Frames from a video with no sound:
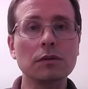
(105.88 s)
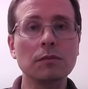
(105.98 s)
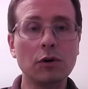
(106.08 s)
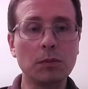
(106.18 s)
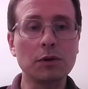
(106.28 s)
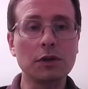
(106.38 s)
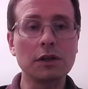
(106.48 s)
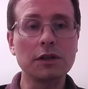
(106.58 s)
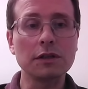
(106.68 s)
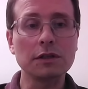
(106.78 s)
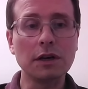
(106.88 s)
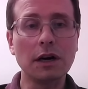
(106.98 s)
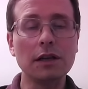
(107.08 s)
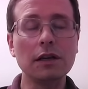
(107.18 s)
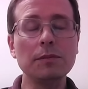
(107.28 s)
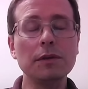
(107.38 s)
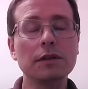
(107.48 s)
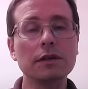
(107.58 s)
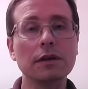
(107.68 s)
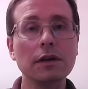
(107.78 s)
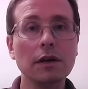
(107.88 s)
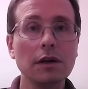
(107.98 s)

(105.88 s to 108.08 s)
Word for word: макропруденциальные лимиты